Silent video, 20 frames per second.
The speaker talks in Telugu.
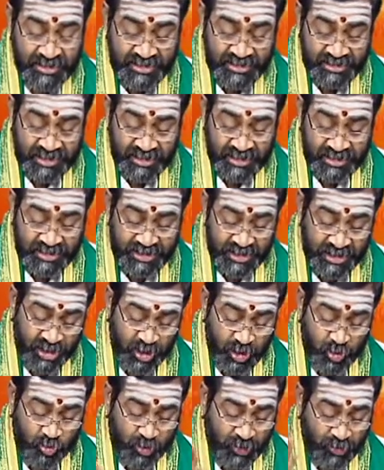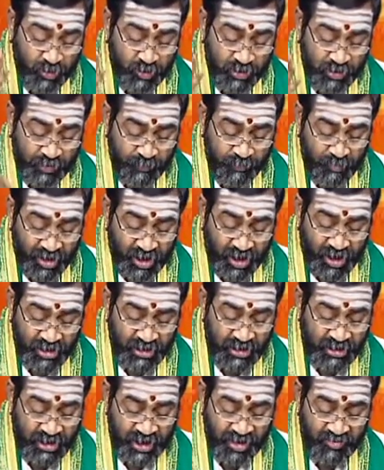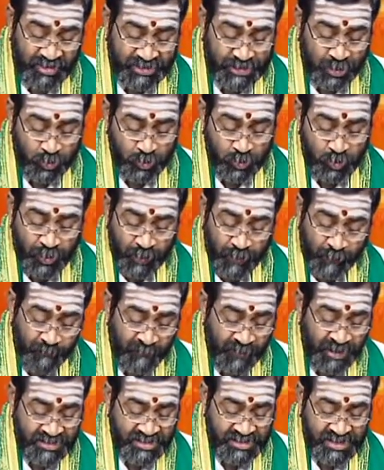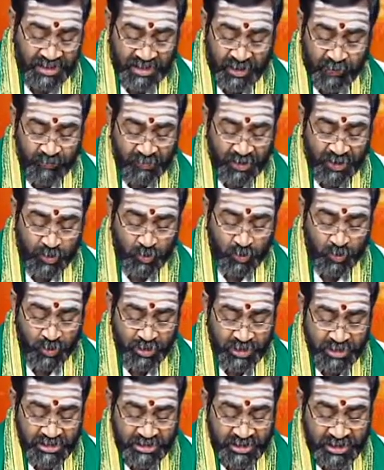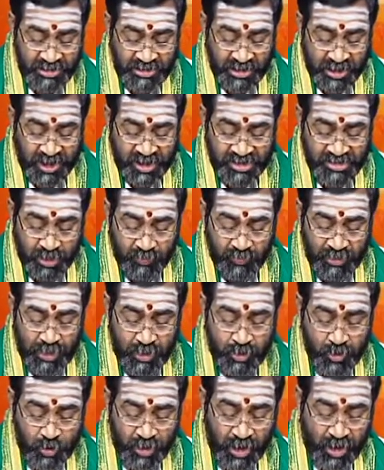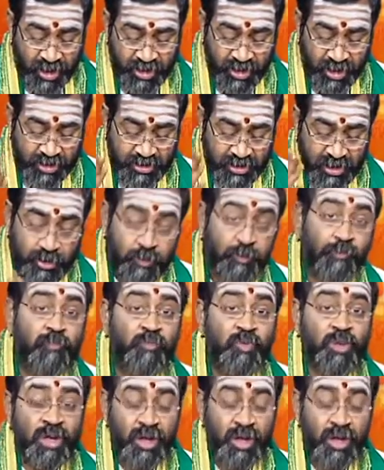ఇచ్చిరి జయధ్వనులు ఇంద్రాది దేవతలు మెచ్చిరందరూ సీతా సమేతుడాయనితడు